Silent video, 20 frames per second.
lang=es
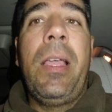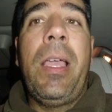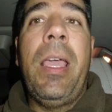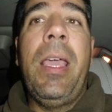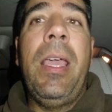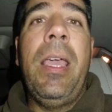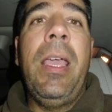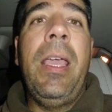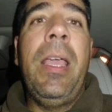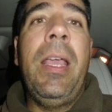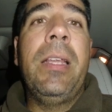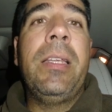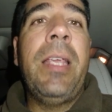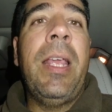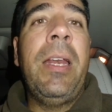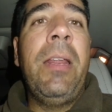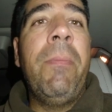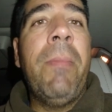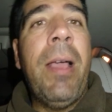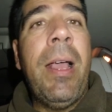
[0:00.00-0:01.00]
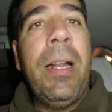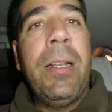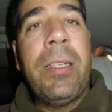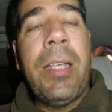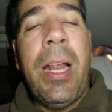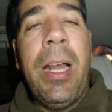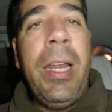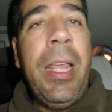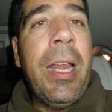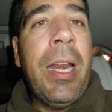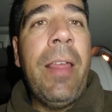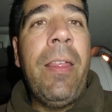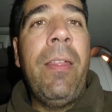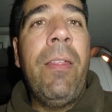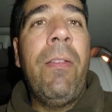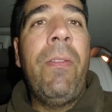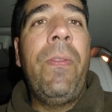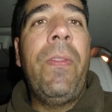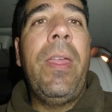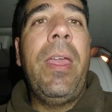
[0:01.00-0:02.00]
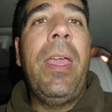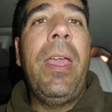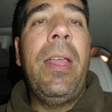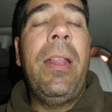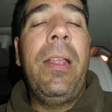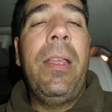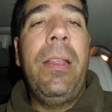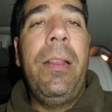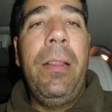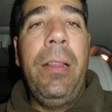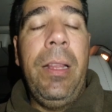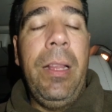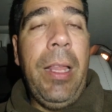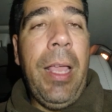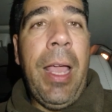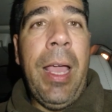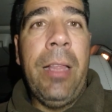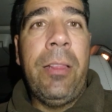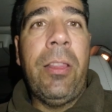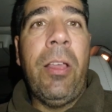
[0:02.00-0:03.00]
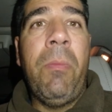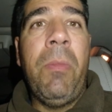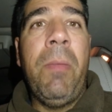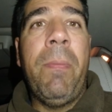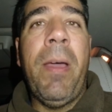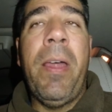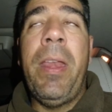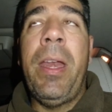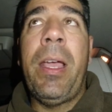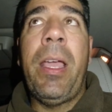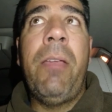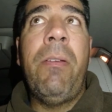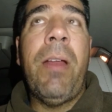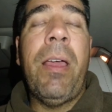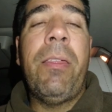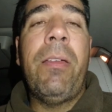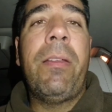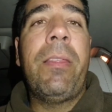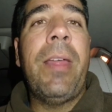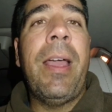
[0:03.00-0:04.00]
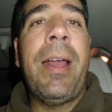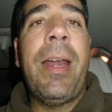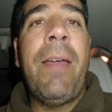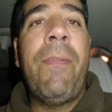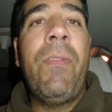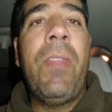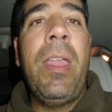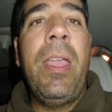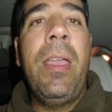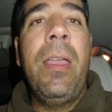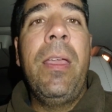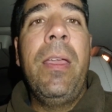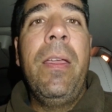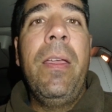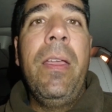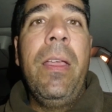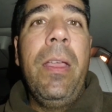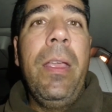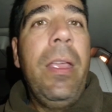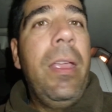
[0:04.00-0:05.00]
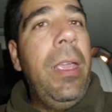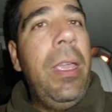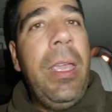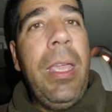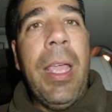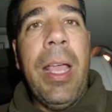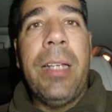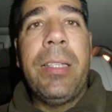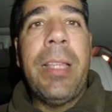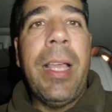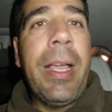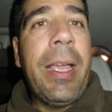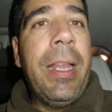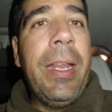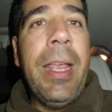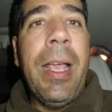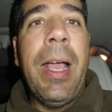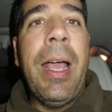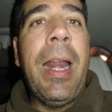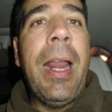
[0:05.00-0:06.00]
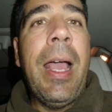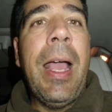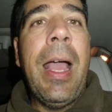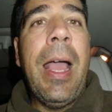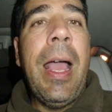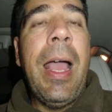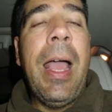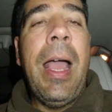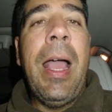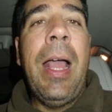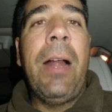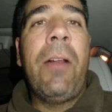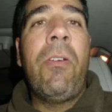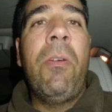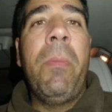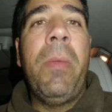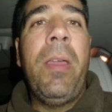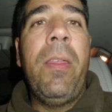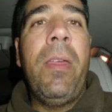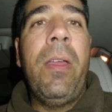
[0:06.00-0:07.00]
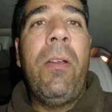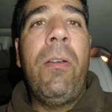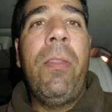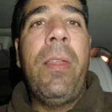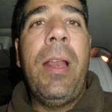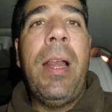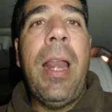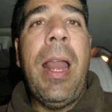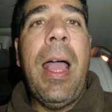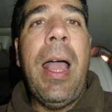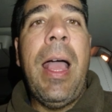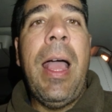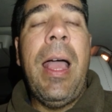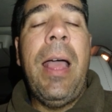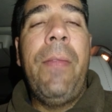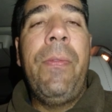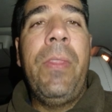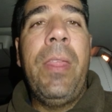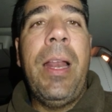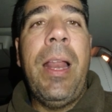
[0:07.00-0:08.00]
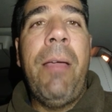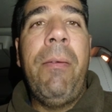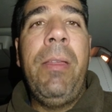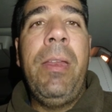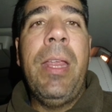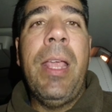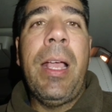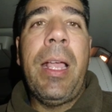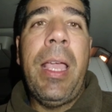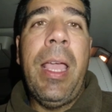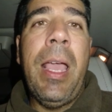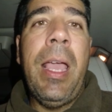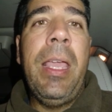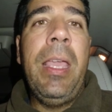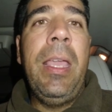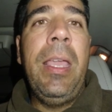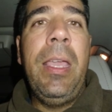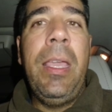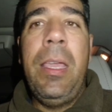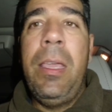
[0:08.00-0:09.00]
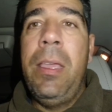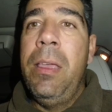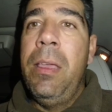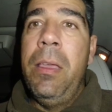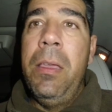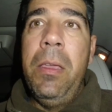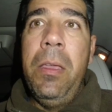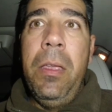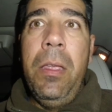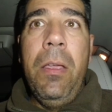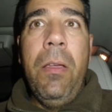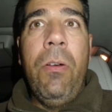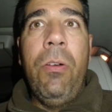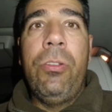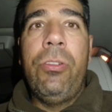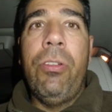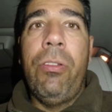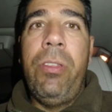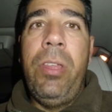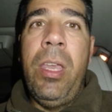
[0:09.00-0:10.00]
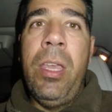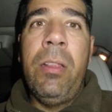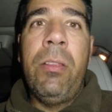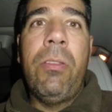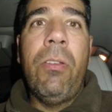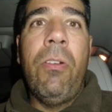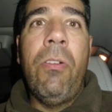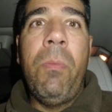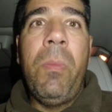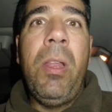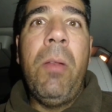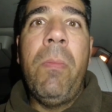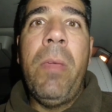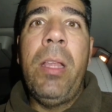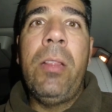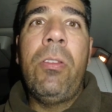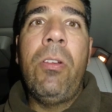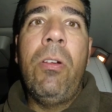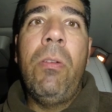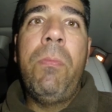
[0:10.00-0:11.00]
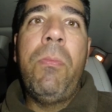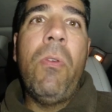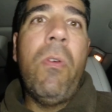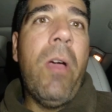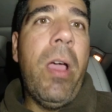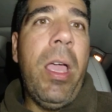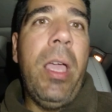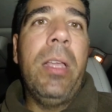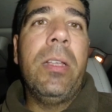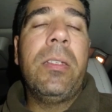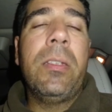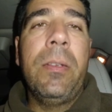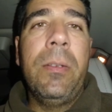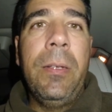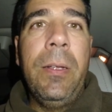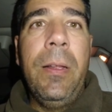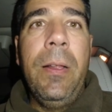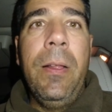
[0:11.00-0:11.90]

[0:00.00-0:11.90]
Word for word: que ese animal saliera de donde hasta mi padre que hay una cerza grande y hasta que llegara al comedero de la, de la viña que hay 800 o 1000 metros, pues